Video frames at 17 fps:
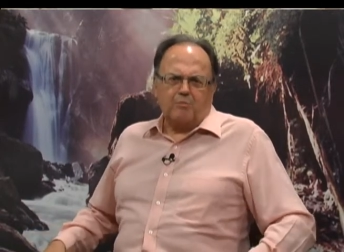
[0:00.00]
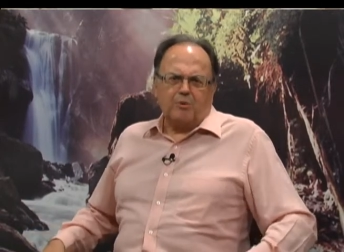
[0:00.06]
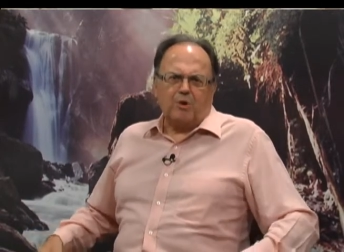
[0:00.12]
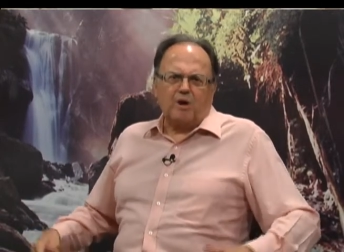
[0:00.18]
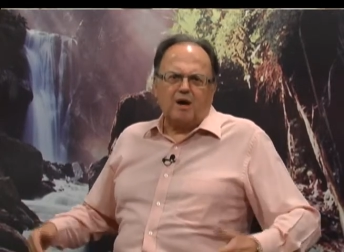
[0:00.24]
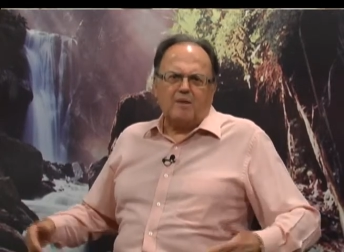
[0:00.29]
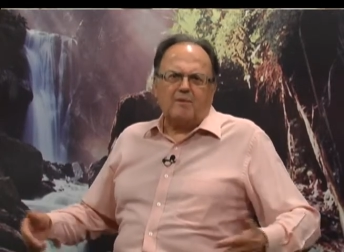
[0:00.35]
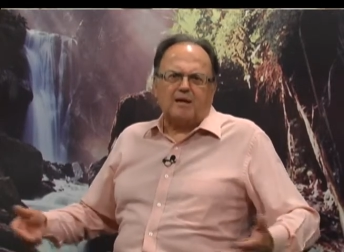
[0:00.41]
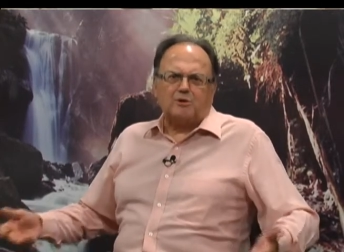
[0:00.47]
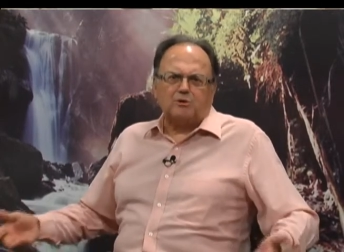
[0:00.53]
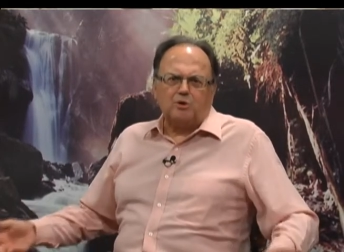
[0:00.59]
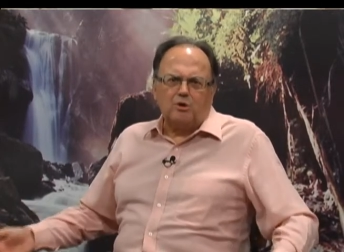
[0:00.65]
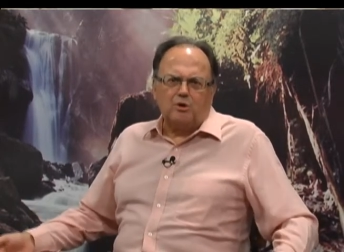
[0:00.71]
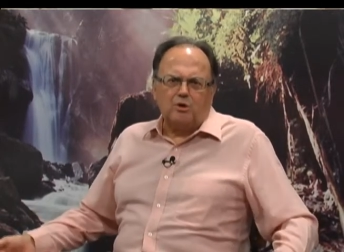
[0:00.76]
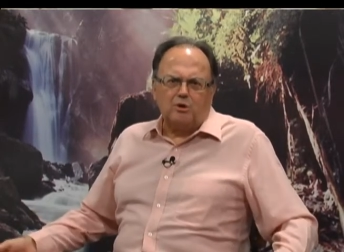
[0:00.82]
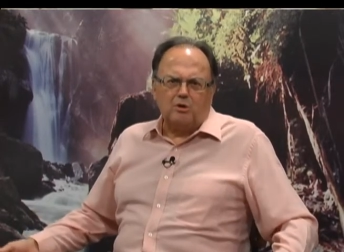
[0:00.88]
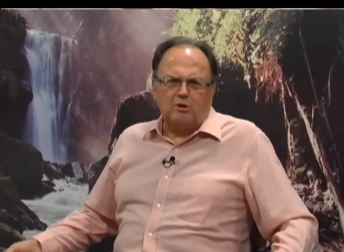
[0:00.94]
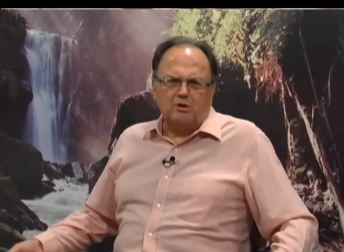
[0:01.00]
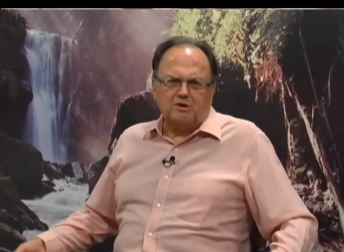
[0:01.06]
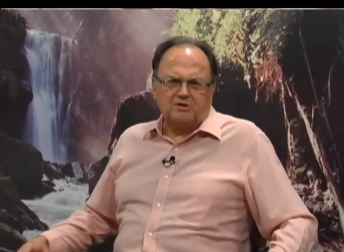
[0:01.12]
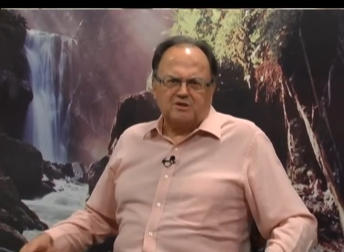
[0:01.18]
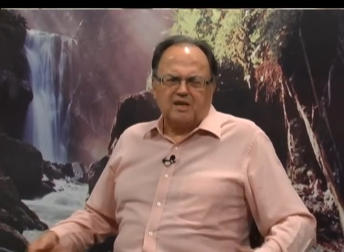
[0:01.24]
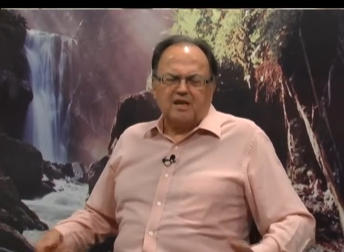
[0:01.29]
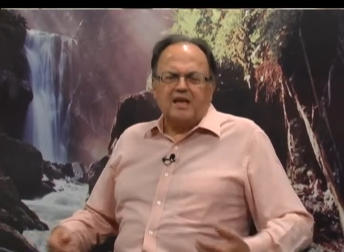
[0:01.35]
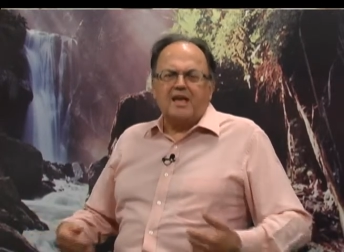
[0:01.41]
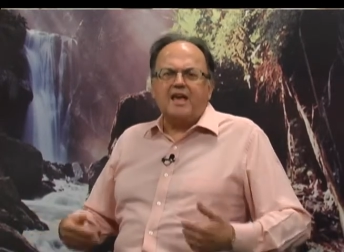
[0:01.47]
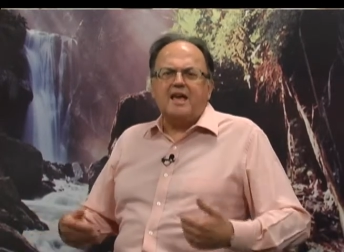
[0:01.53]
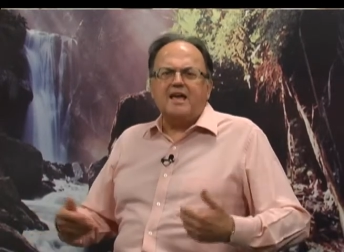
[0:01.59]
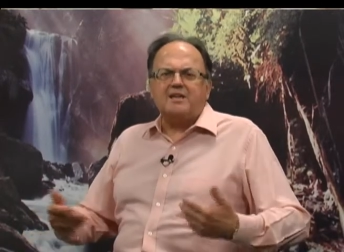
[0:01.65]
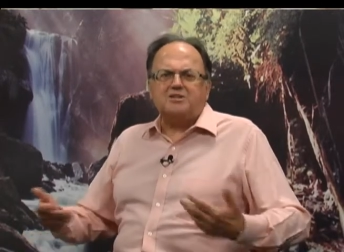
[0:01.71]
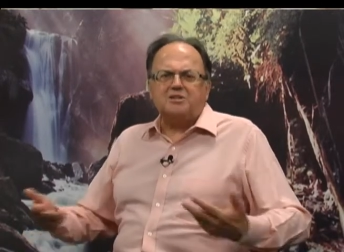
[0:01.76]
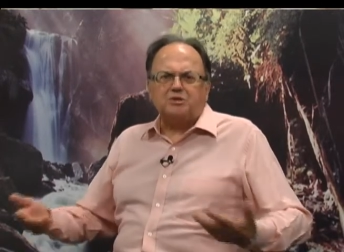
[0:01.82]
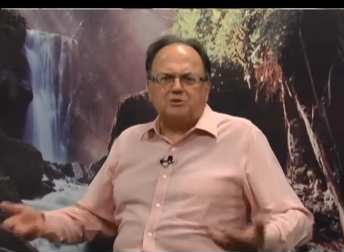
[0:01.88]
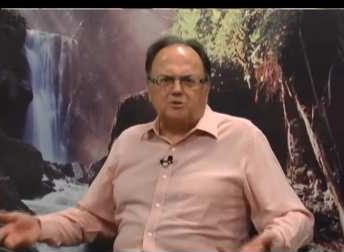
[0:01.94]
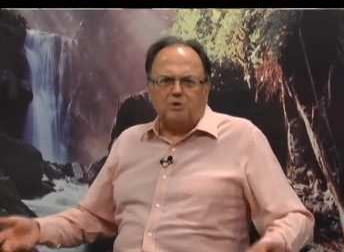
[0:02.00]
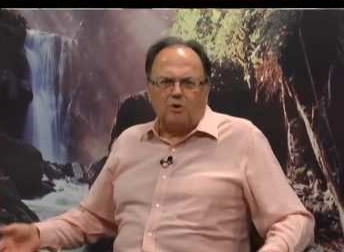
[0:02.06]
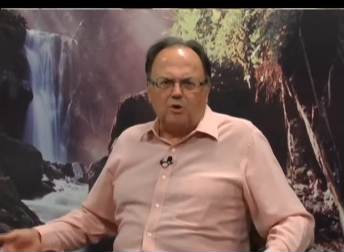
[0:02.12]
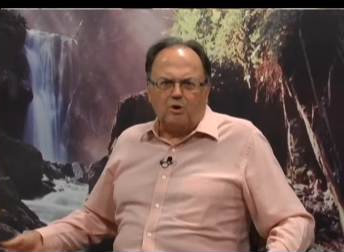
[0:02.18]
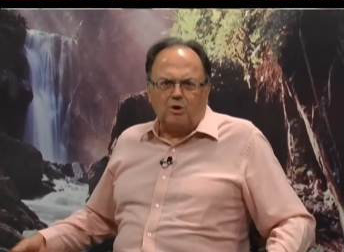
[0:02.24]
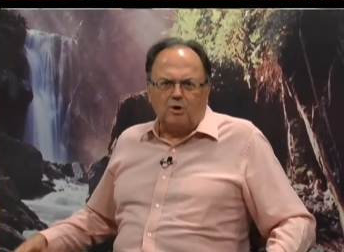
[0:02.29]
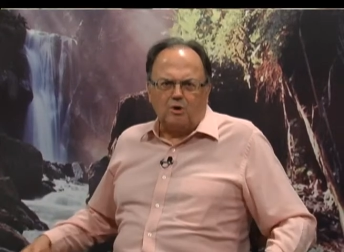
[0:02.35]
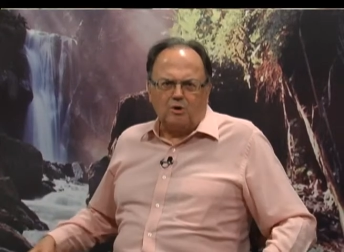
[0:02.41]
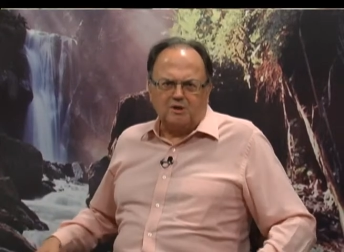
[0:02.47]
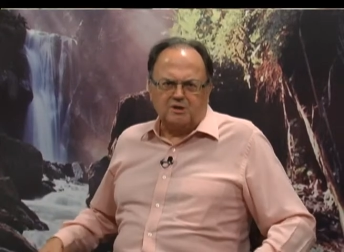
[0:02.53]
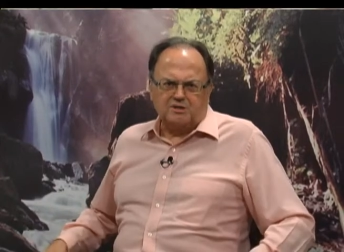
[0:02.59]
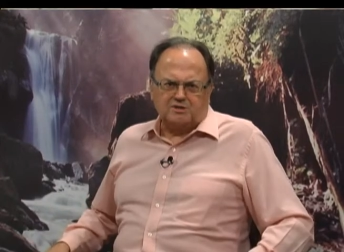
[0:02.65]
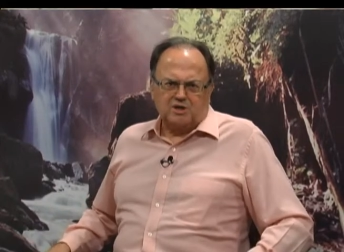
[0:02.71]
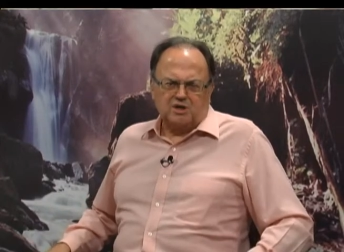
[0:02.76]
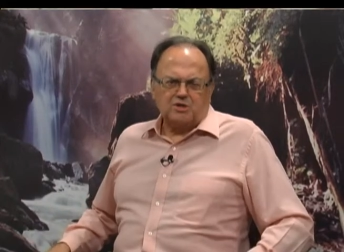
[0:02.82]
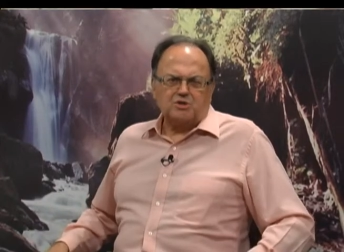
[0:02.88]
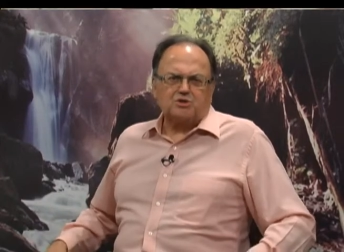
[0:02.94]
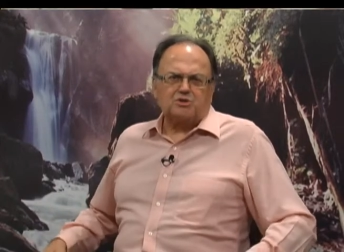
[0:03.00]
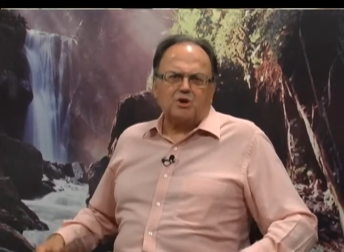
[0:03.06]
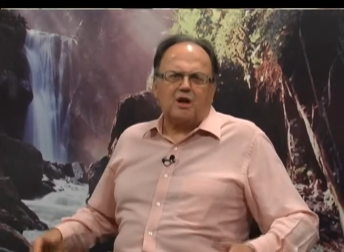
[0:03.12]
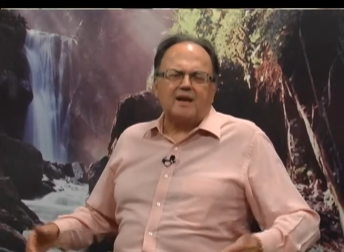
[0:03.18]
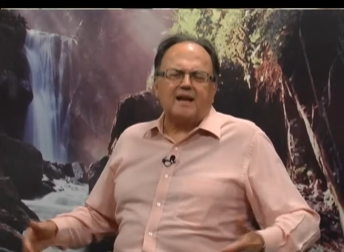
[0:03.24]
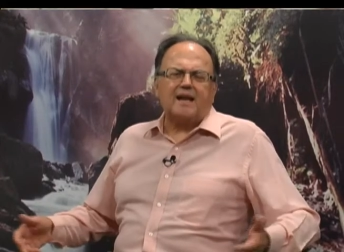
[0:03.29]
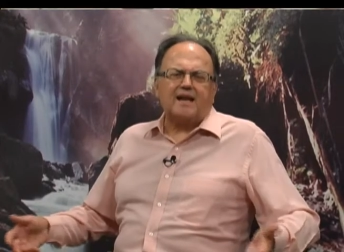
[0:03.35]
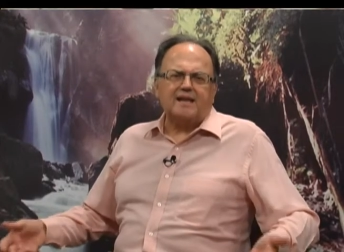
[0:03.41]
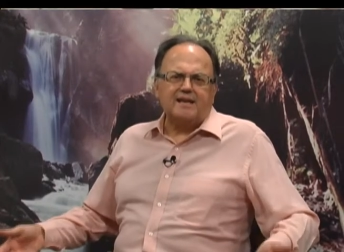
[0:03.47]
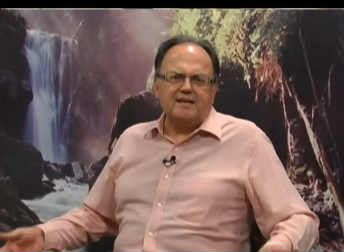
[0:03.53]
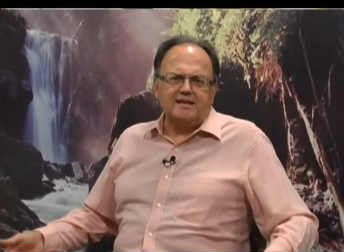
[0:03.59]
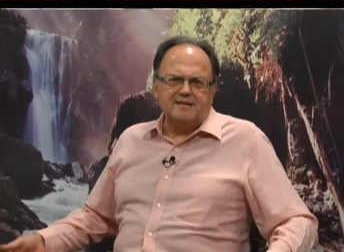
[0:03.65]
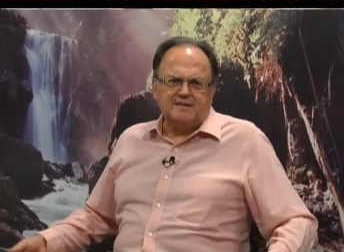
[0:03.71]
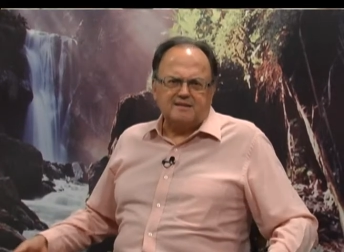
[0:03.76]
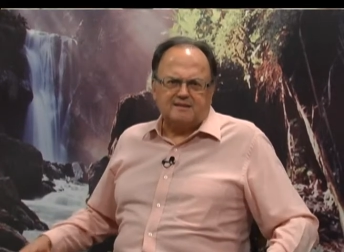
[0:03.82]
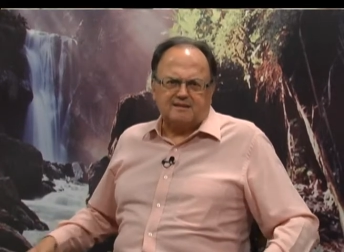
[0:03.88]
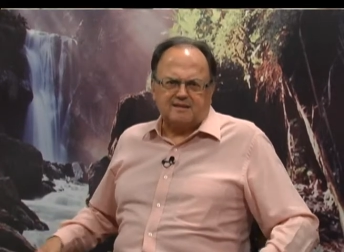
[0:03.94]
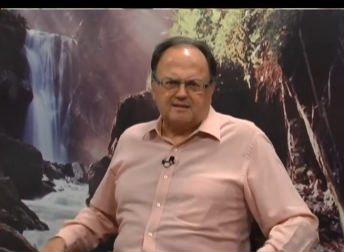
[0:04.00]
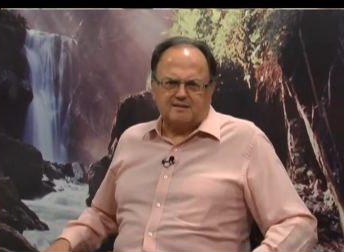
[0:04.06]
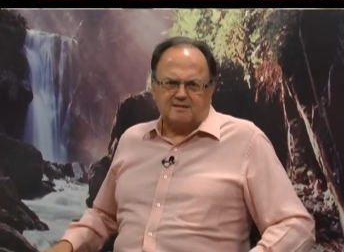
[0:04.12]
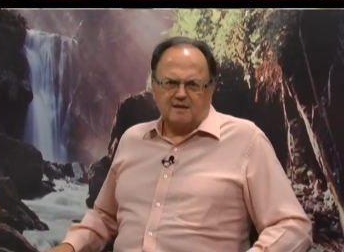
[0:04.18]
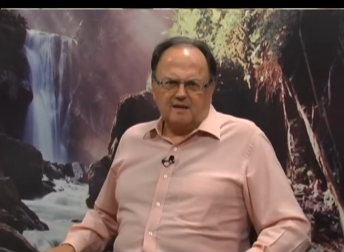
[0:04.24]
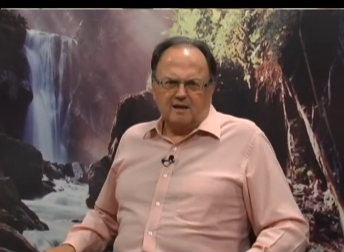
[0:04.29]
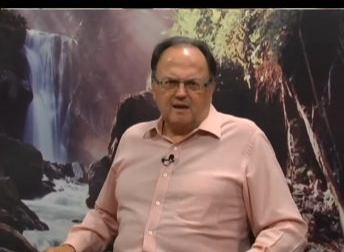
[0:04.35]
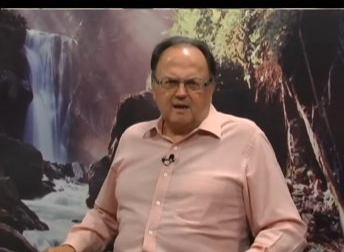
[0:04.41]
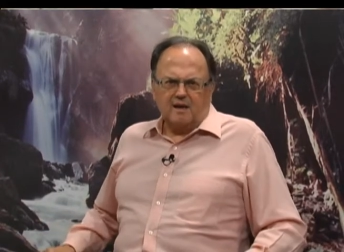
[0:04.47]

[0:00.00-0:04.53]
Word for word: programadores, editores, jornalistas,